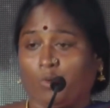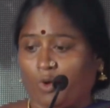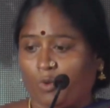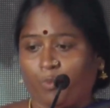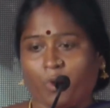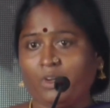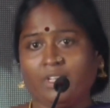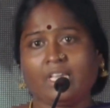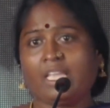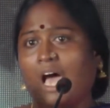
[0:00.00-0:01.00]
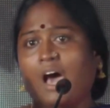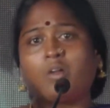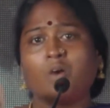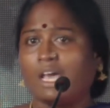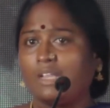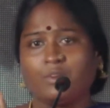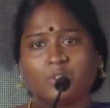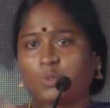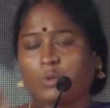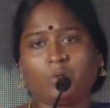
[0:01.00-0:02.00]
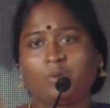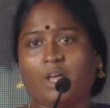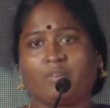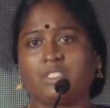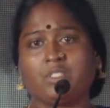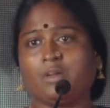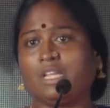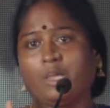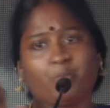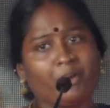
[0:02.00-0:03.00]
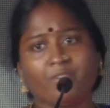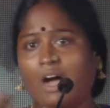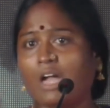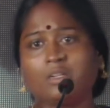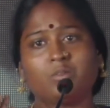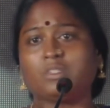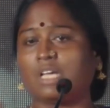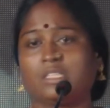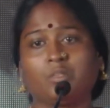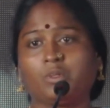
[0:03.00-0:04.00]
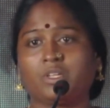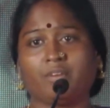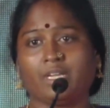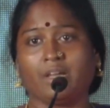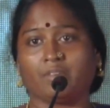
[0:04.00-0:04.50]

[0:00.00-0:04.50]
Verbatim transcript: ஒரு பொண்ணுக்கு யாரும் அறிவுரை சொல்லணும்னு அவசியம் இல்லை எப்படி வாழணும்னு கற்றுக் கொடுக்க வேண்டிய